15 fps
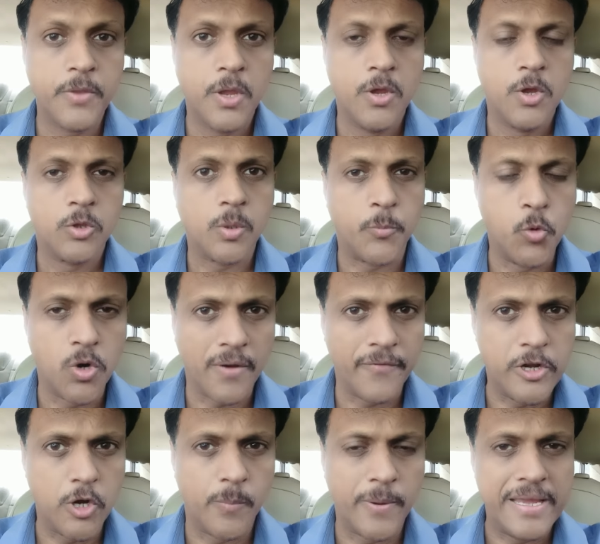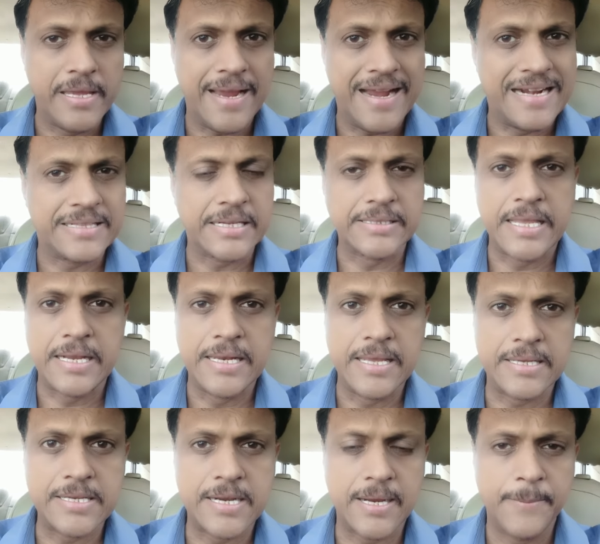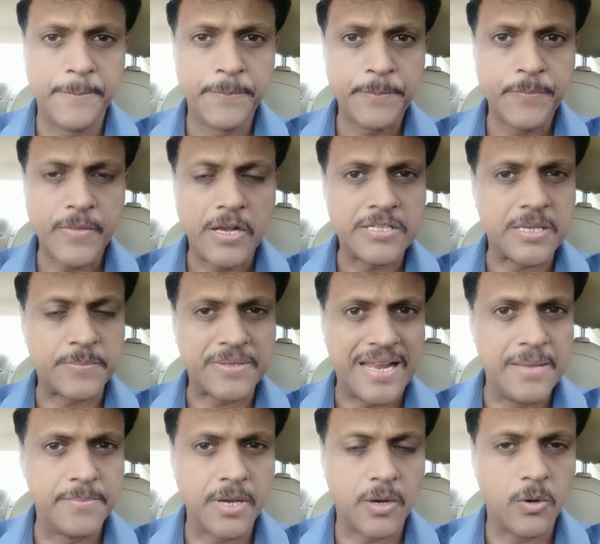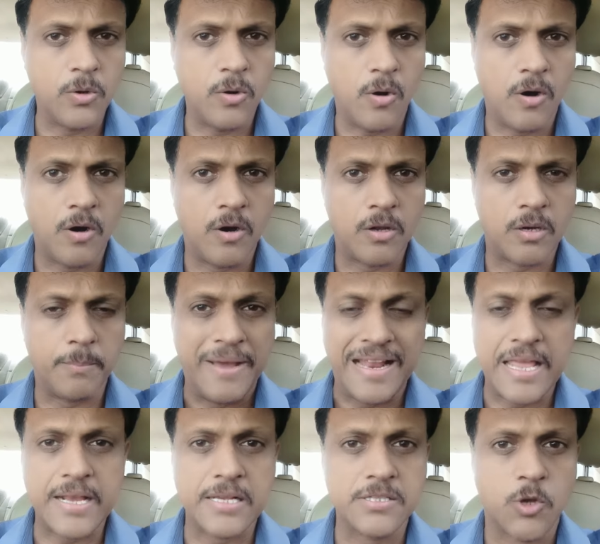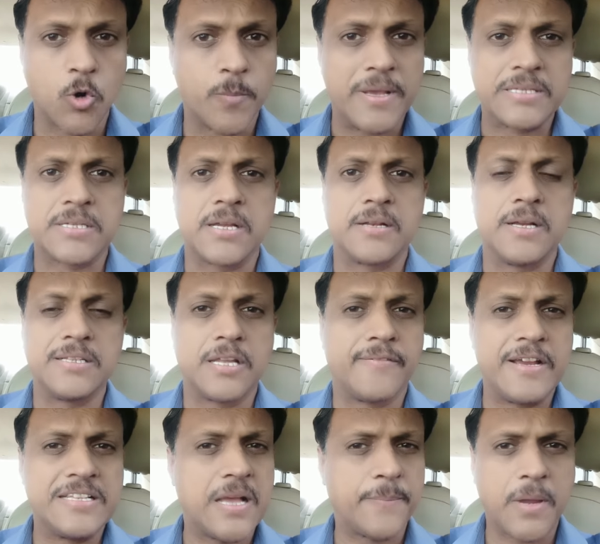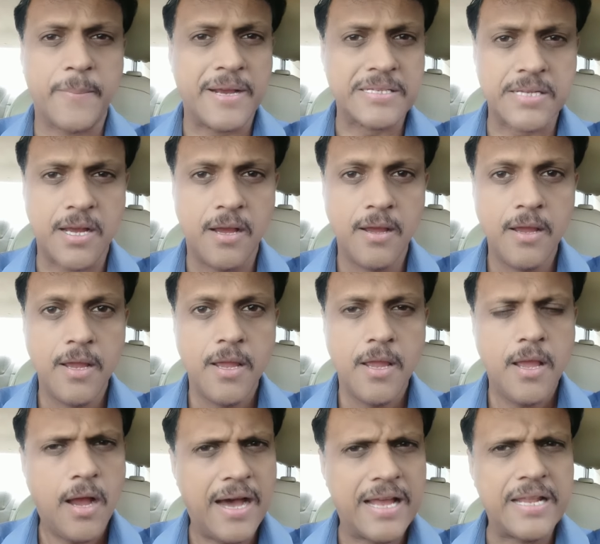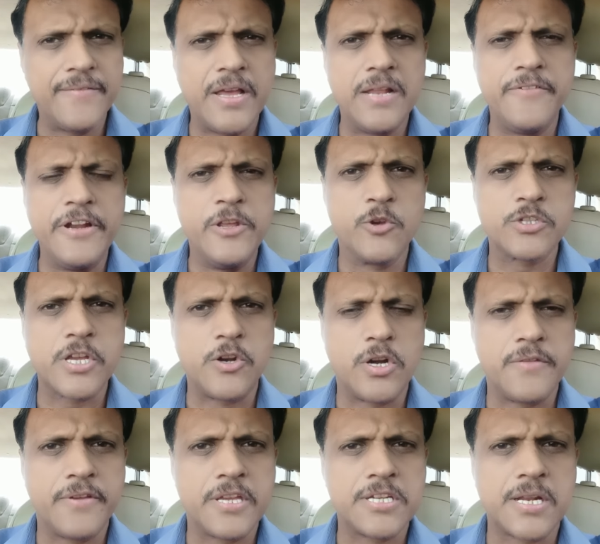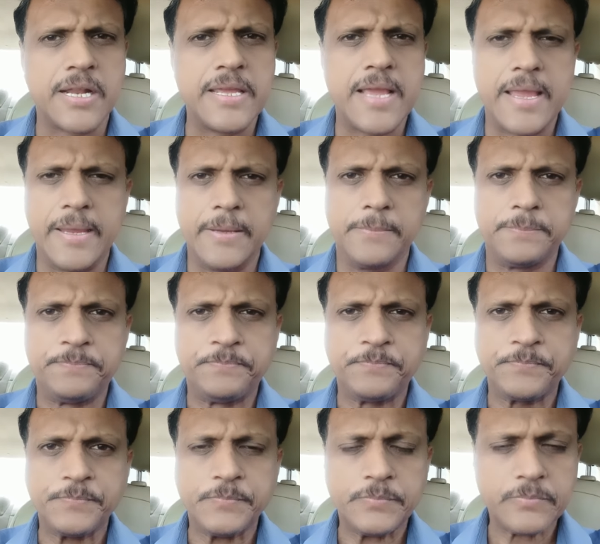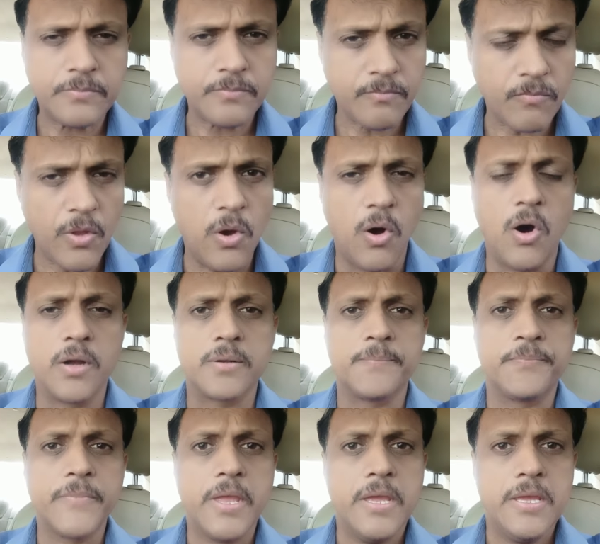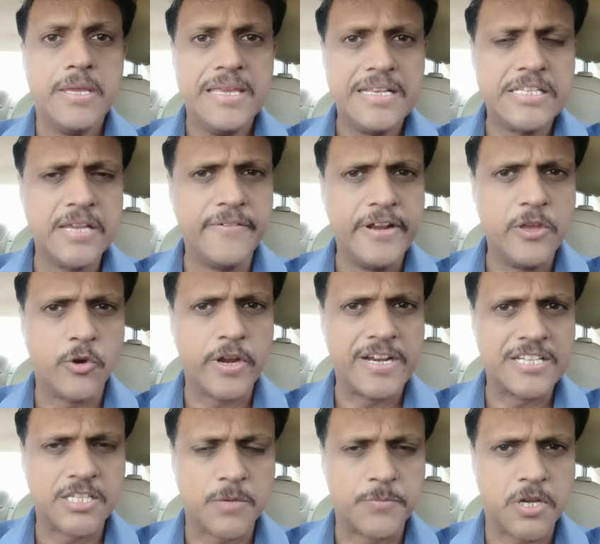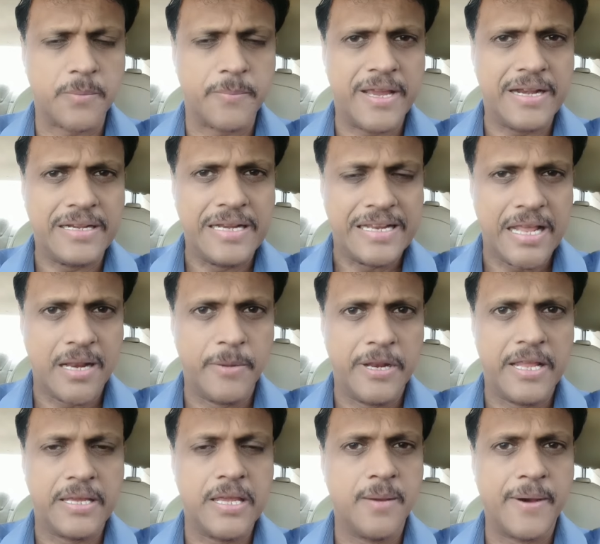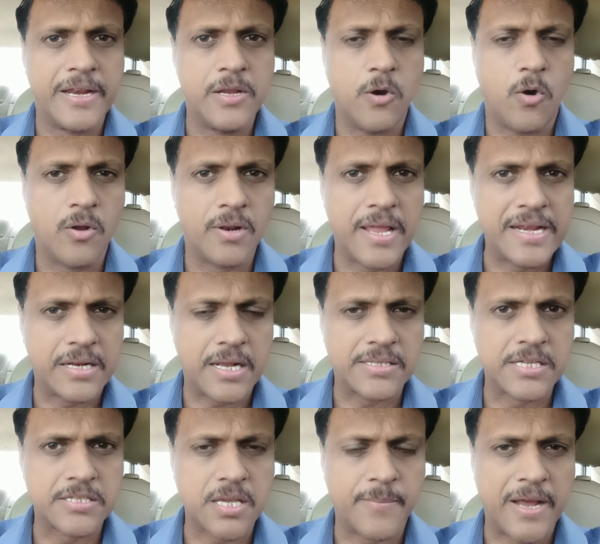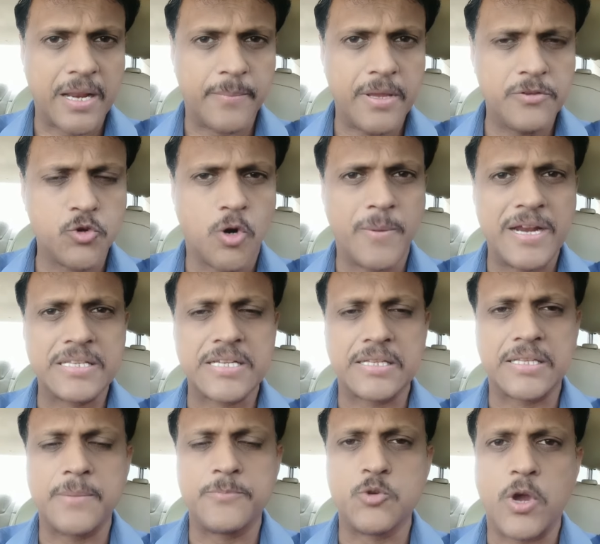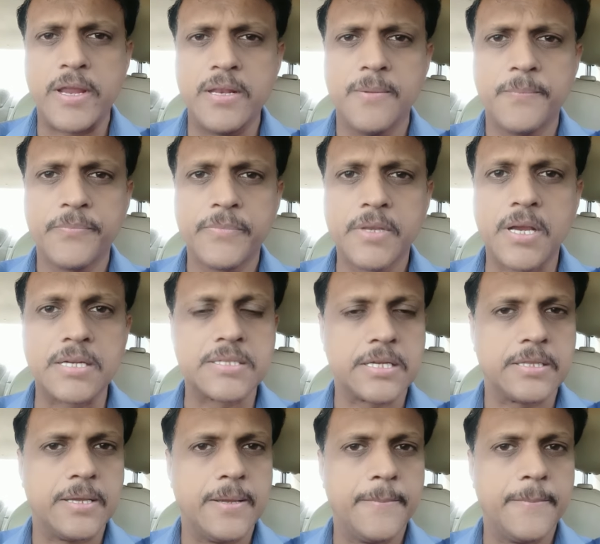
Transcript: तो पूरा वीडियो भाई एंड तक देख लीजिएगा सब्सक्राइब कर लो और बेल आइकन जरूर प्रेस करना अदरवाइज आपके पास ना आने वाले वीडियोस के नोटिफिकेशन नहीं आएंगे और इसी वीडियो के डिस्क्रिप्शन में डिटेल मिलेगी हमारी ऑनलाइन क्लासेस के बारे में जो हमारे साथ आप ज्वाइन कर सकते हैं